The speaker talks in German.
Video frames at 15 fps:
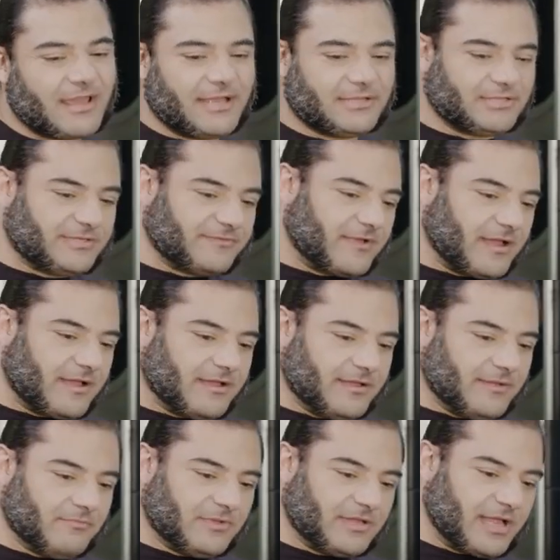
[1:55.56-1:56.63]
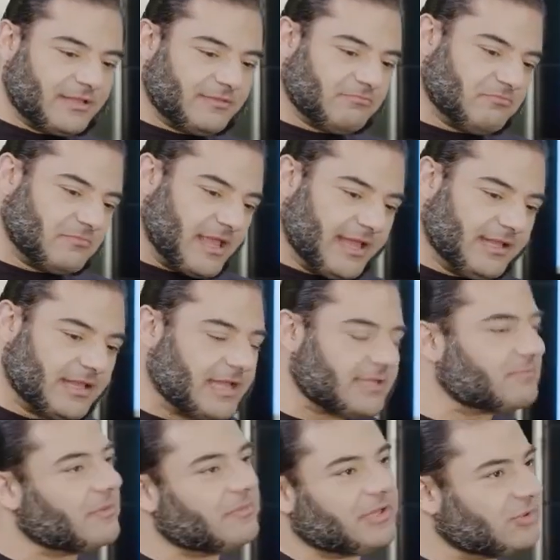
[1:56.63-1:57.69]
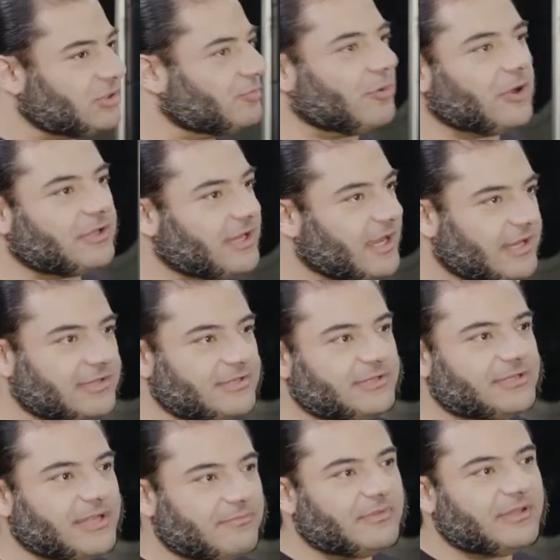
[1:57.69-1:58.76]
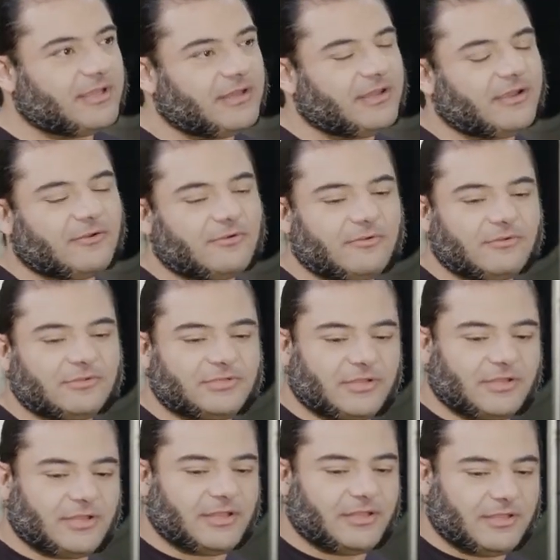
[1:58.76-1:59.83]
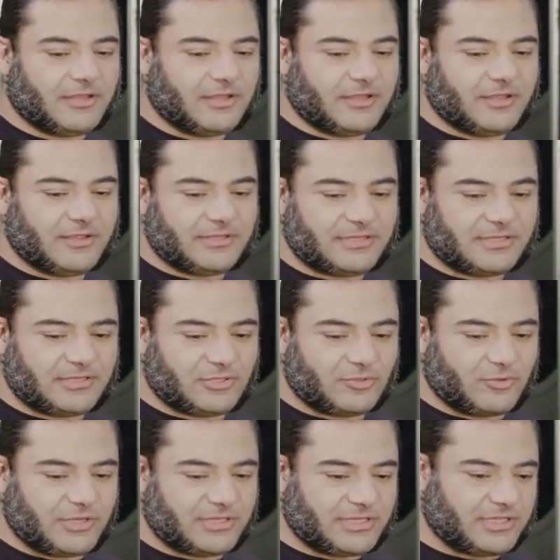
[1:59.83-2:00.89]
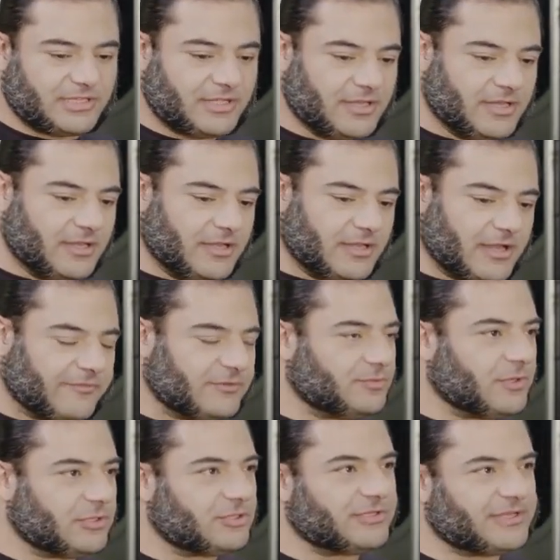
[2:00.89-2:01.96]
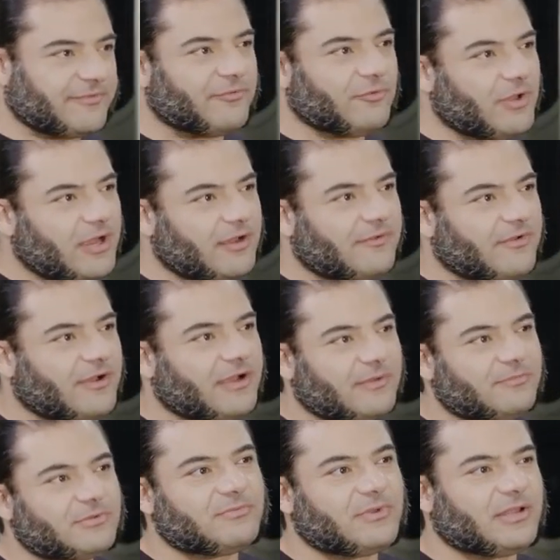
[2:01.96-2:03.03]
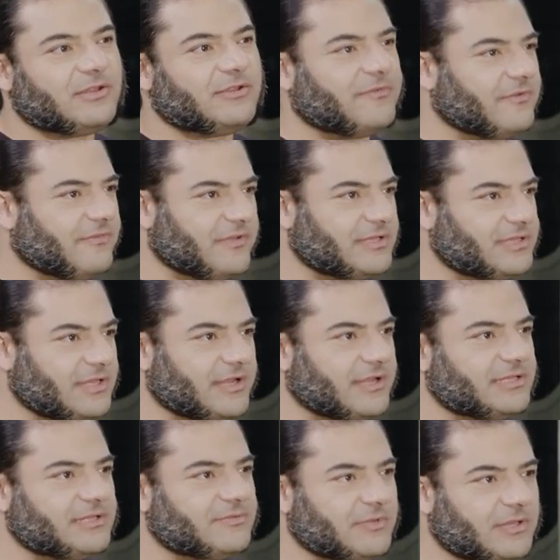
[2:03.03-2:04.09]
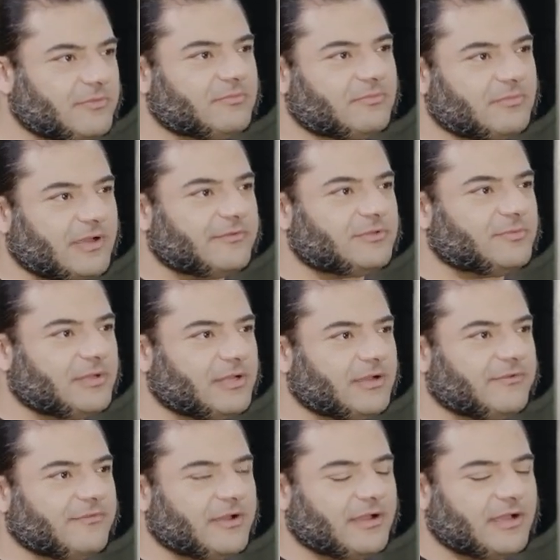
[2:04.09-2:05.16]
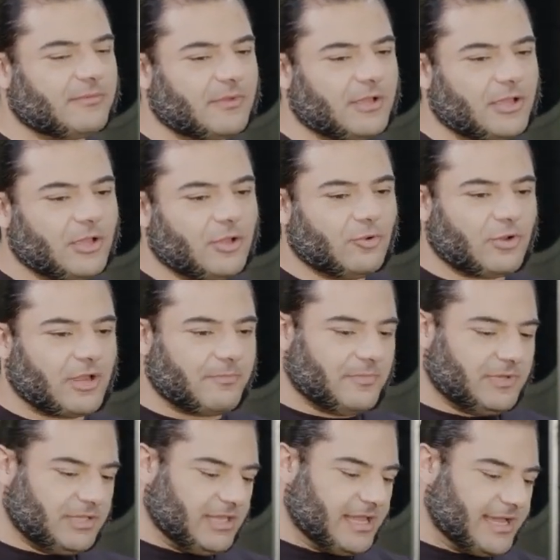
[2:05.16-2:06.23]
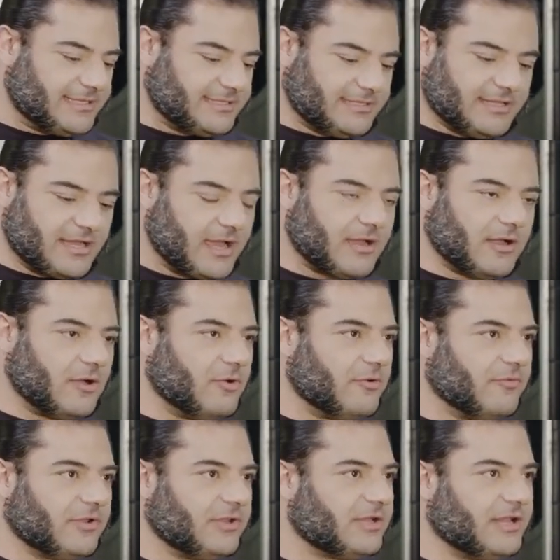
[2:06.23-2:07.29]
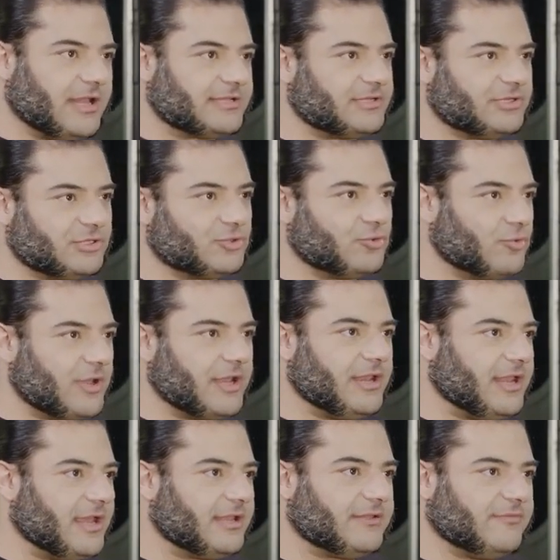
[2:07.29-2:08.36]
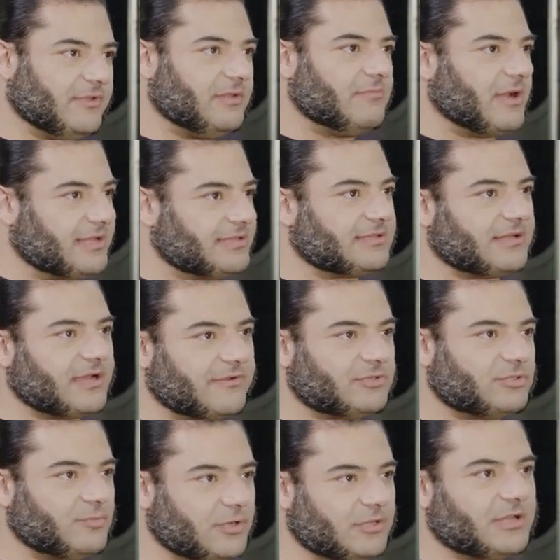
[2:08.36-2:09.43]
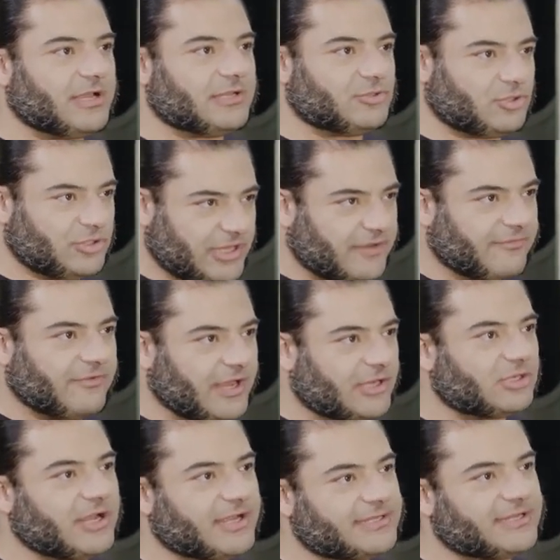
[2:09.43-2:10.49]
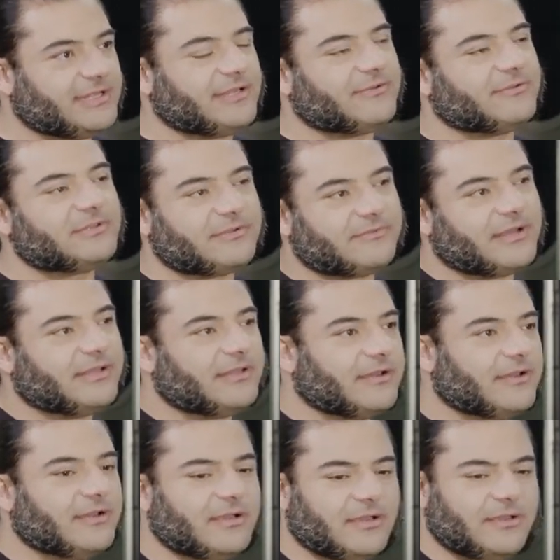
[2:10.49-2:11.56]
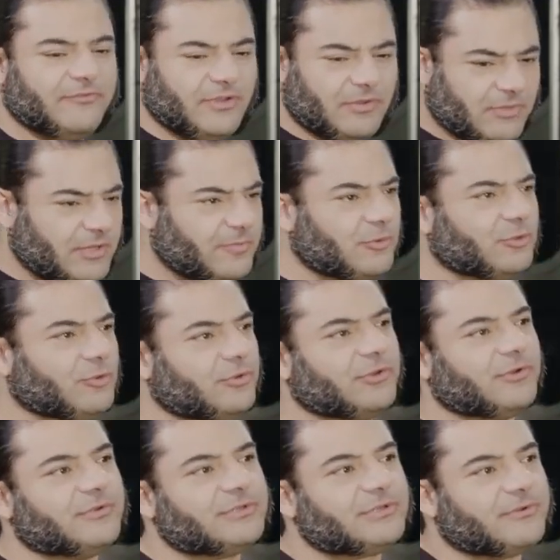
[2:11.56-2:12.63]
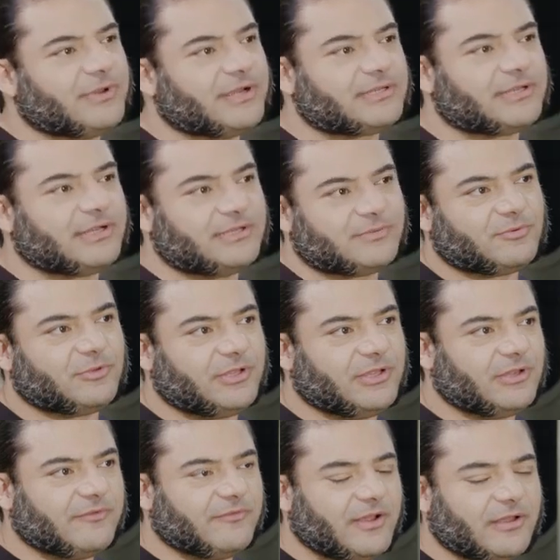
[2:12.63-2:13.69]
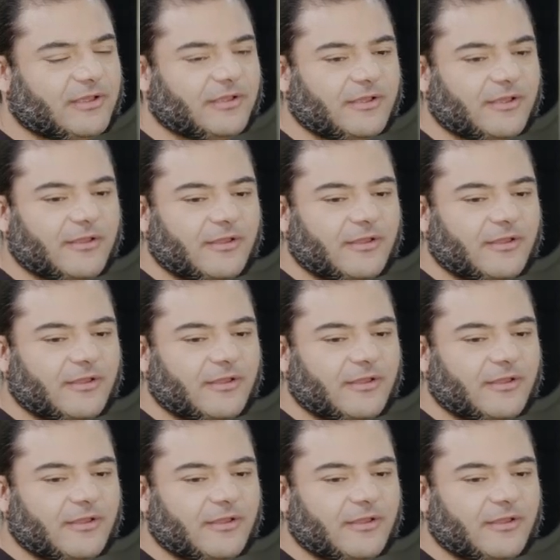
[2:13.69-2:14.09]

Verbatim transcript: Also es war, ähm, hat, hängt erstmal mit dem Sport gar nicht zusammen, die Ernährung, sondern äh, es ist so, dass ich Kraftsport schon sehr früh angefangen machen. Also ich war 14, als ich mit dem Kraftsport angefangen habe und habe mich die ersten Jahre auch wirklich klassisch so ernährt wie die meisten Kraftsportler, also sehr fleischlastig und so weiter, viel Milchprodukte und sowas als Proteinquelle.